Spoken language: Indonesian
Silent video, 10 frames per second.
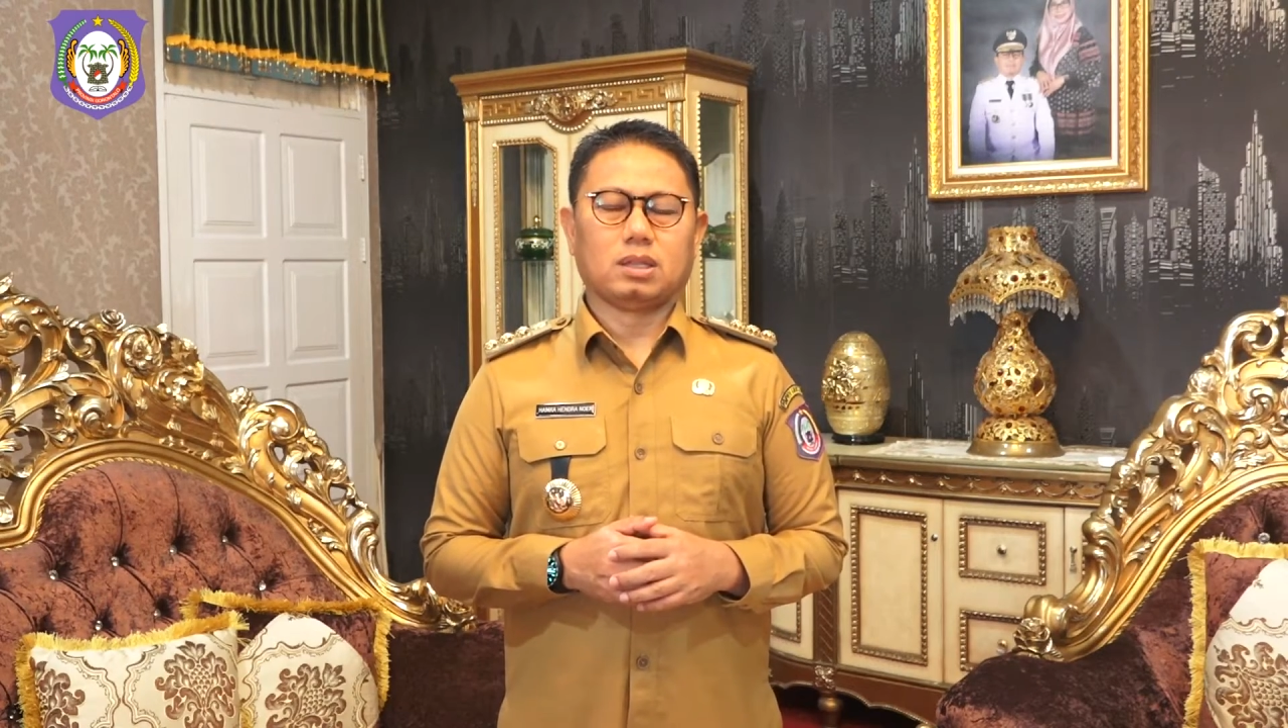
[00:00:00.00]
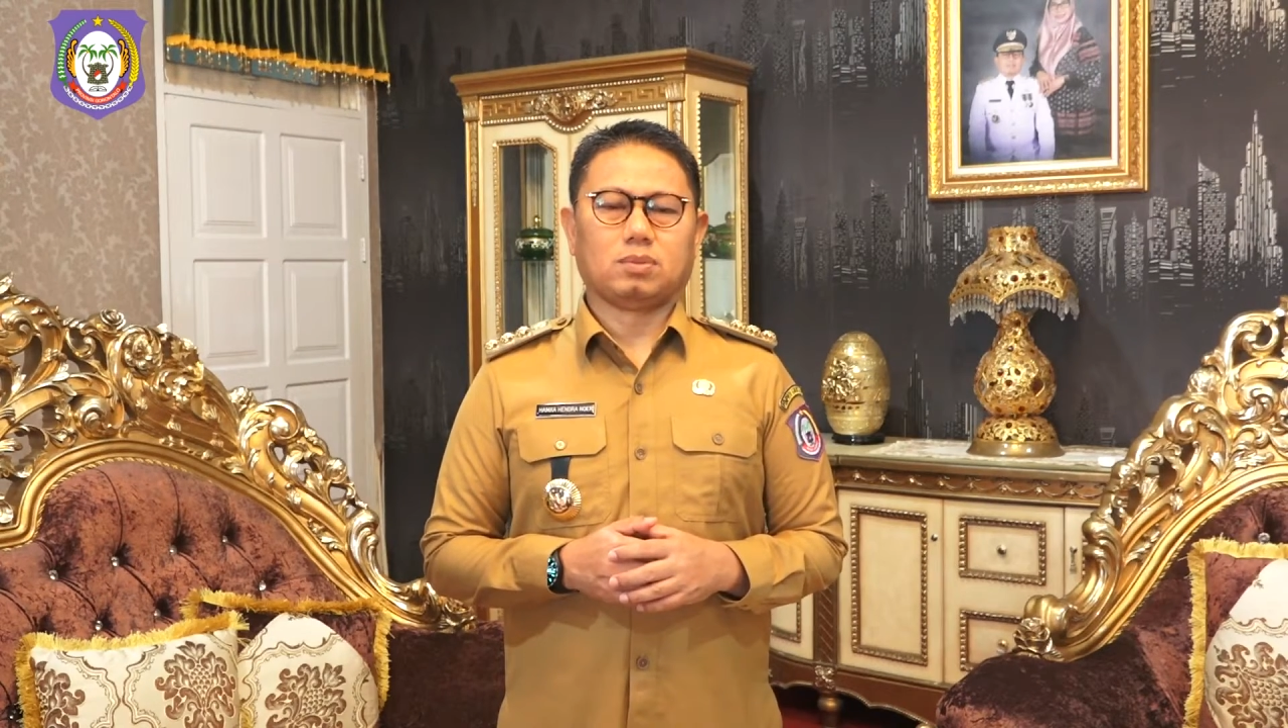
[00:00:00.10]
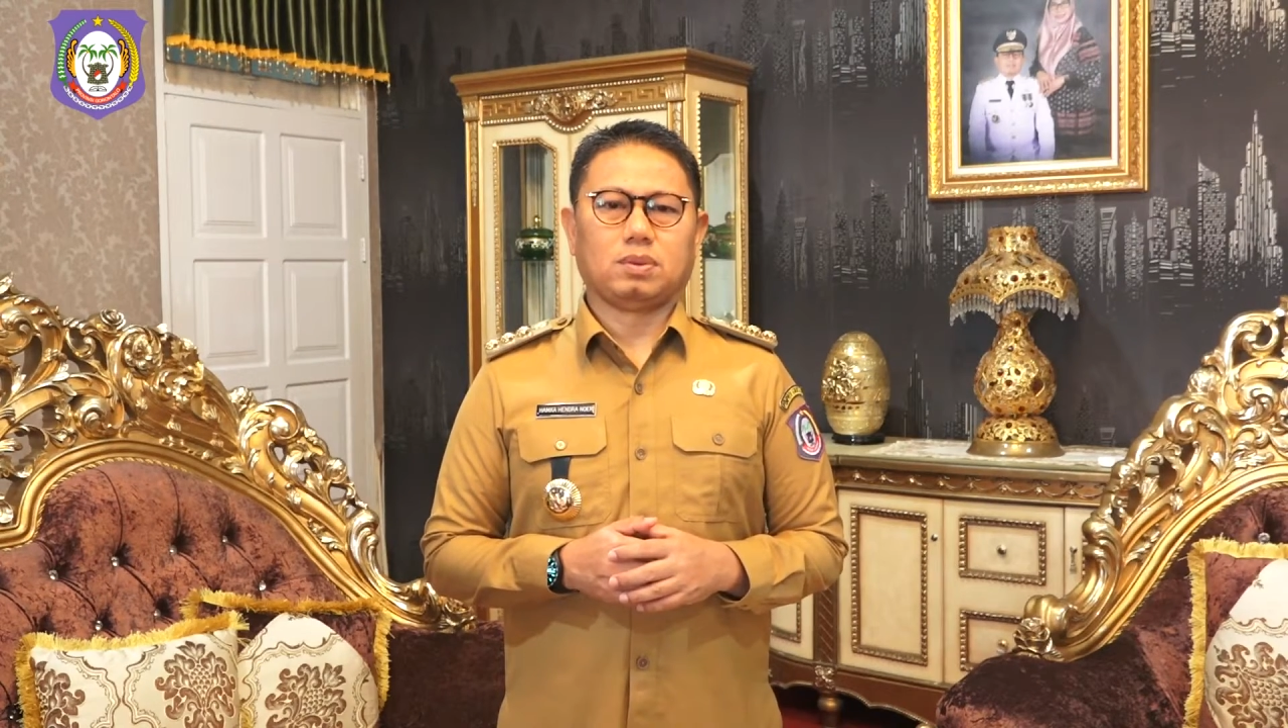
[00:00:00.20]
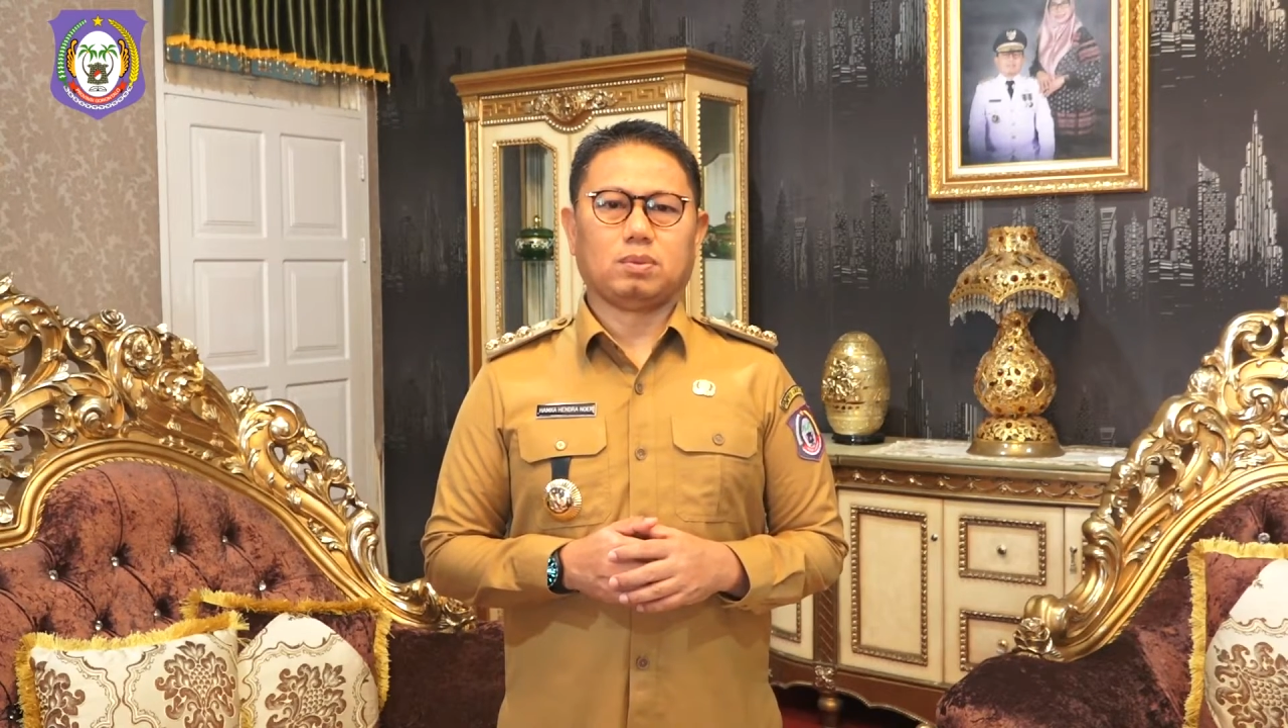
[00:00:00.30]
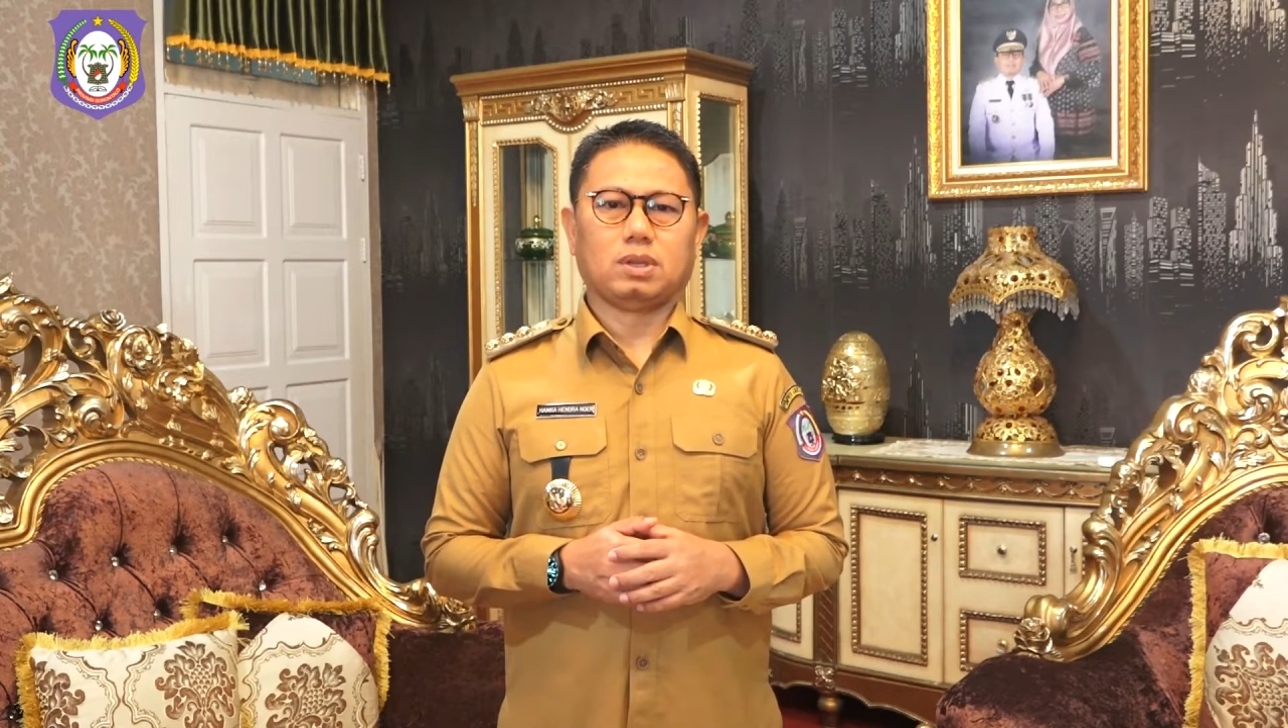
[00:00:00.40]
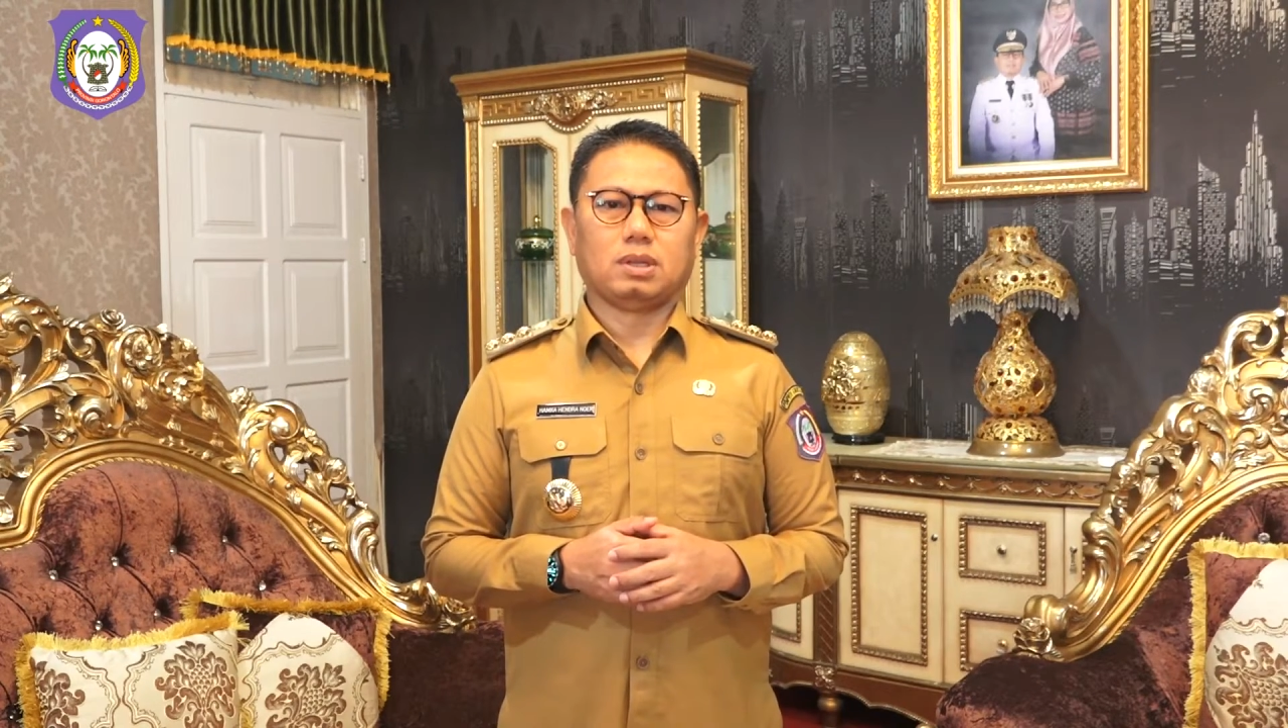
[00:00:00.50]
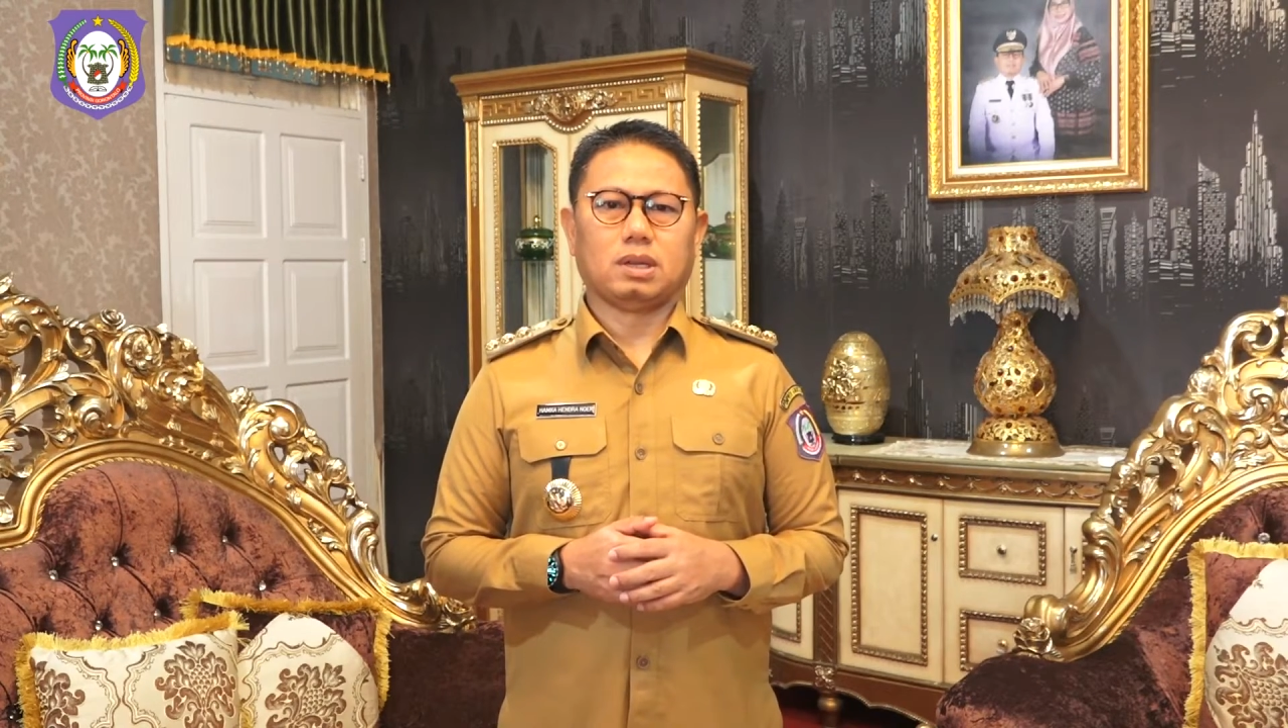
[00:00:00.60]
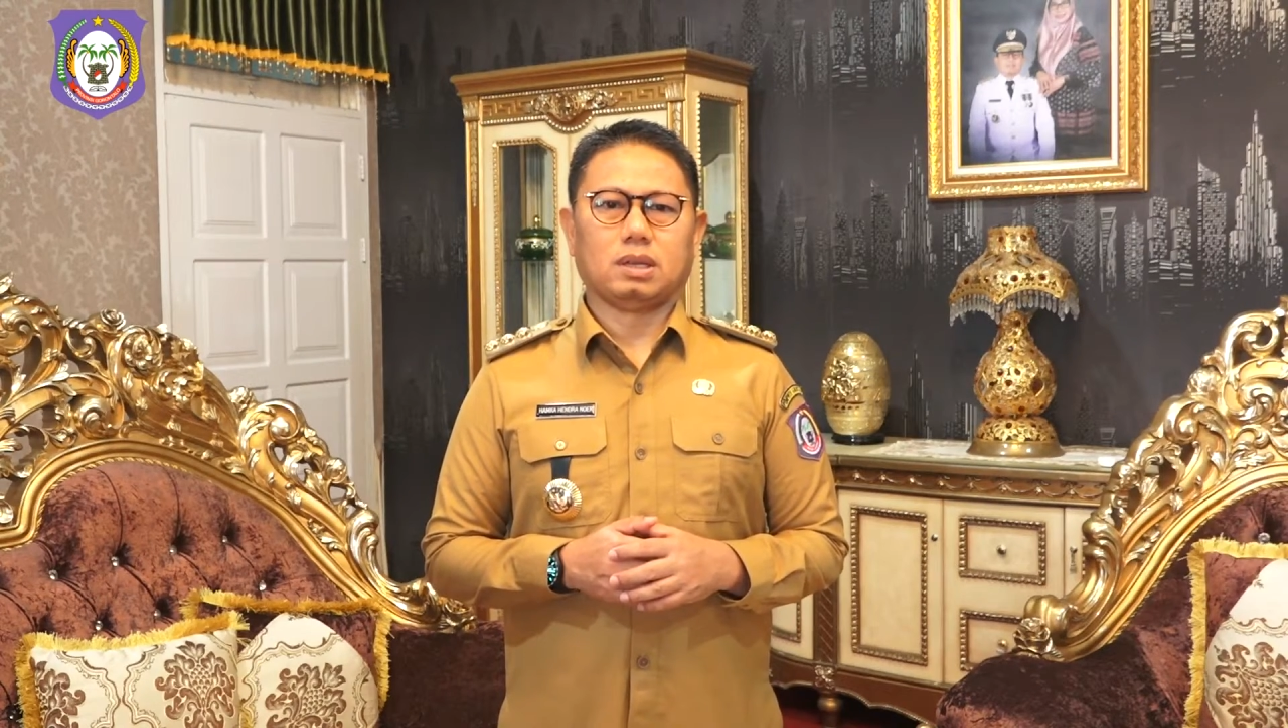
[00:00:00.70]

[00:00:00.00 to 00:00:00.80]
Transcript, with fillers: taufiq wal